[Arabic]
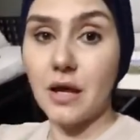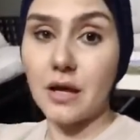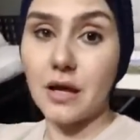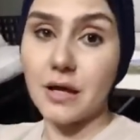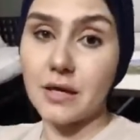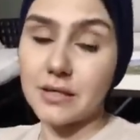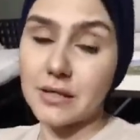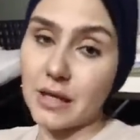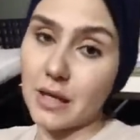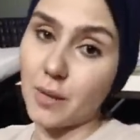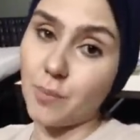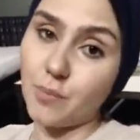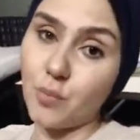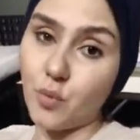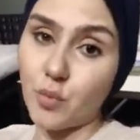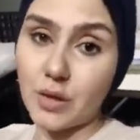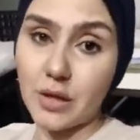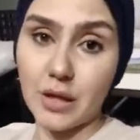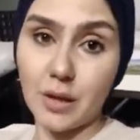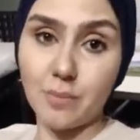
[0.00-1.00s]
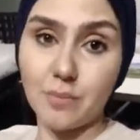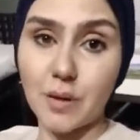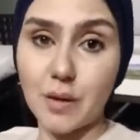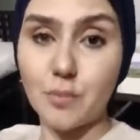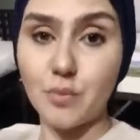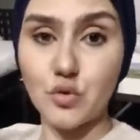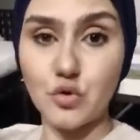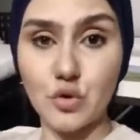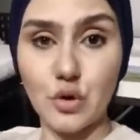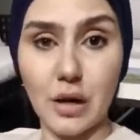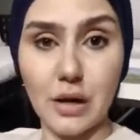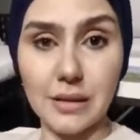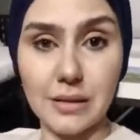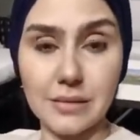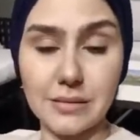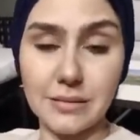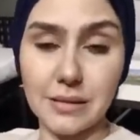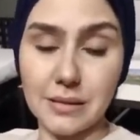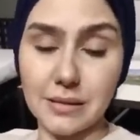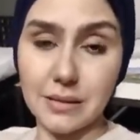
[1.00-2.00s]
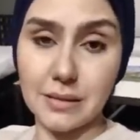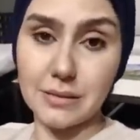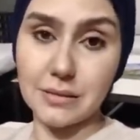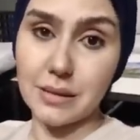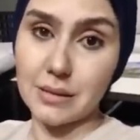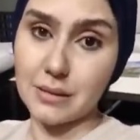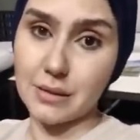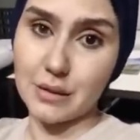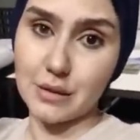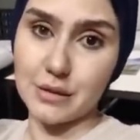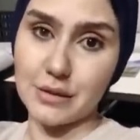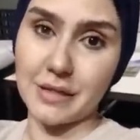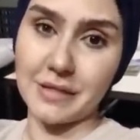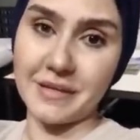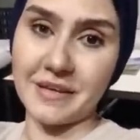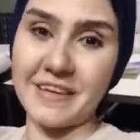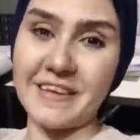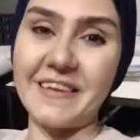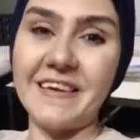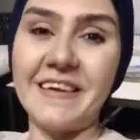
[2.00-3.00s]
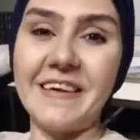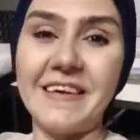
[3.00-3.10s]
آه، تحبه ويحبك بسرعه جدا جدا جدا يعني